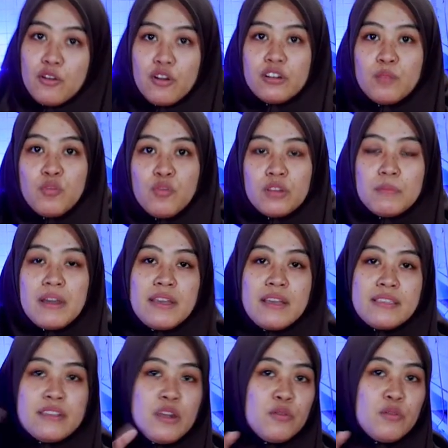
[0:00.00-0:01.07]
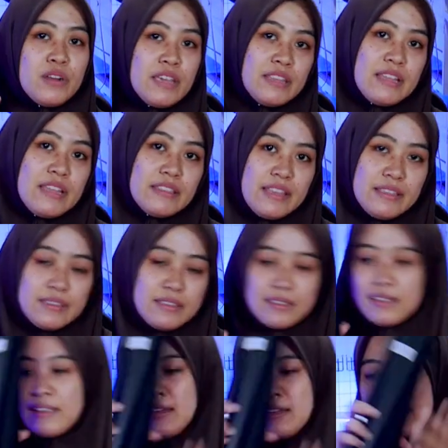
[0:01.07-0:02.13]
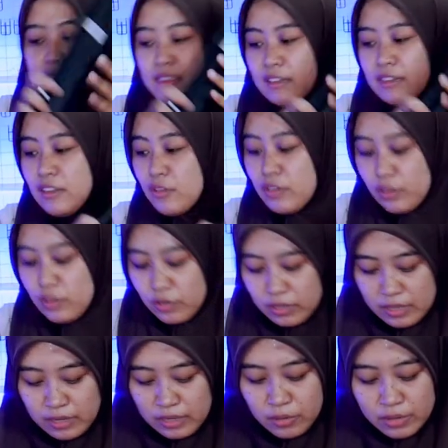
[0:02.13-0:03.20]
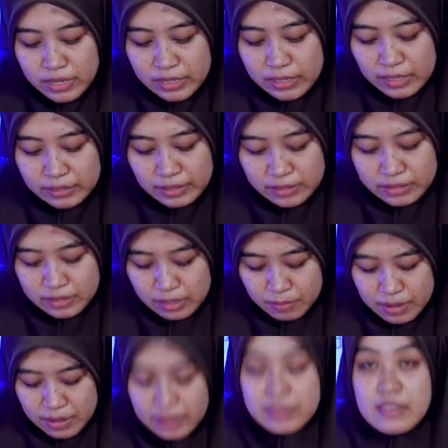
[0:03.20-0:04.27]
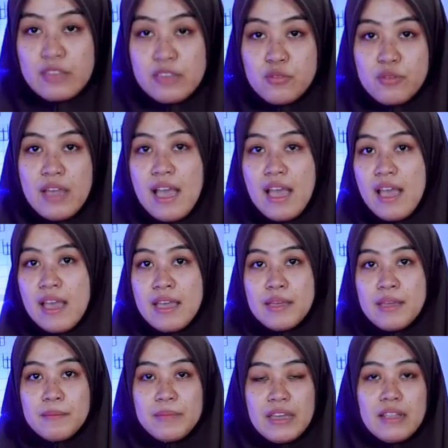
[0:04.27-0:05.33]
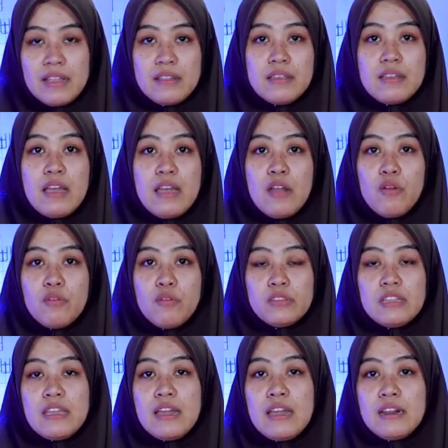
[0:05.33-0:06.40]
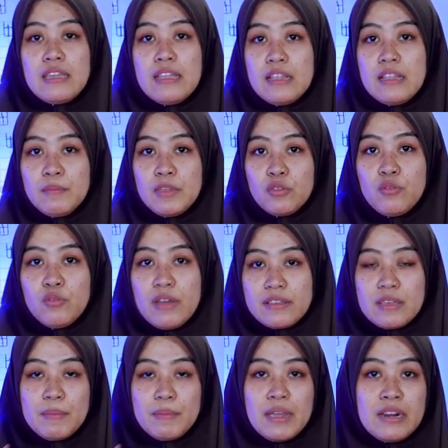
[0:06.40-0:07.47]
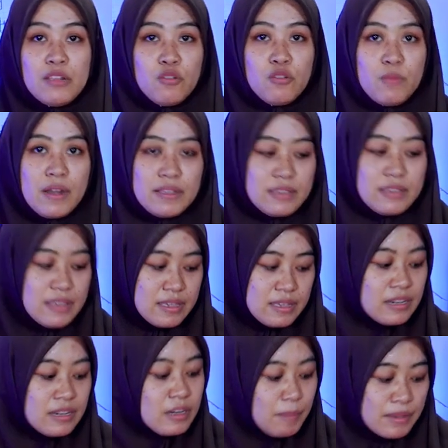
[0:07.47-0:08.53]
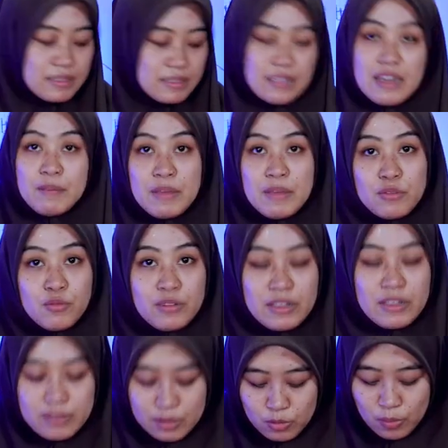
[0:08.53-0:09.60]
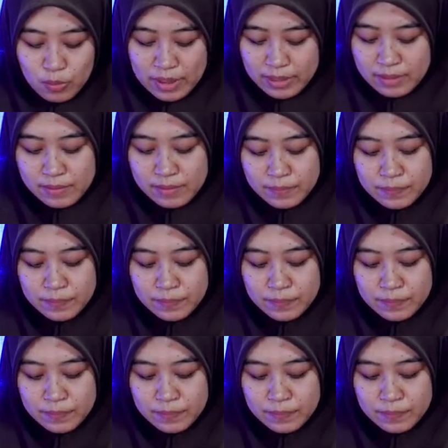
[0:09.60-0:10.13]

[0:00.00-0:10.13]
kode buat magazin yang udah kita tes jadi unit-unitnya ini udah kita tes dengan magazinnya juga biar kalau tinggal kirim itu nggak sampai keliru magazinnya jadi dipastikan masuk dan sesuai